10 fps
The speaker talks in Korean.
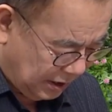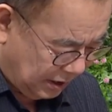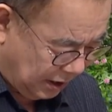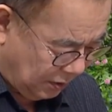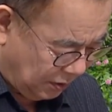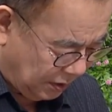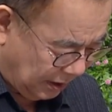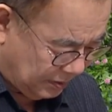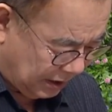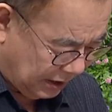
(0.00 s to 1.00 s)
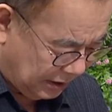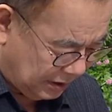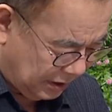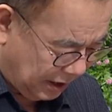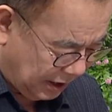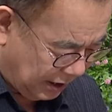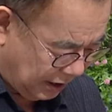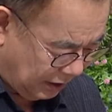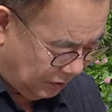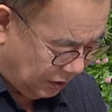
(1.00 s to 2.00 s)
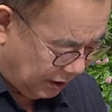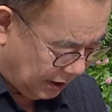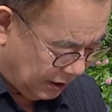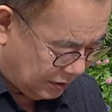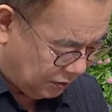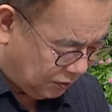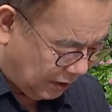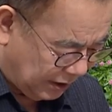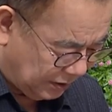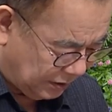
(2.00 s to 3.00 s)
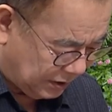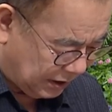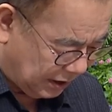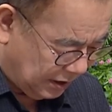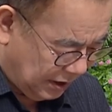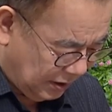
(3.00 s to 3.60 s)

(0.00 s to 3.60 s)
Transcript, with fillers: 호랩산에서 내 하나님 여호와께서 구한 것이라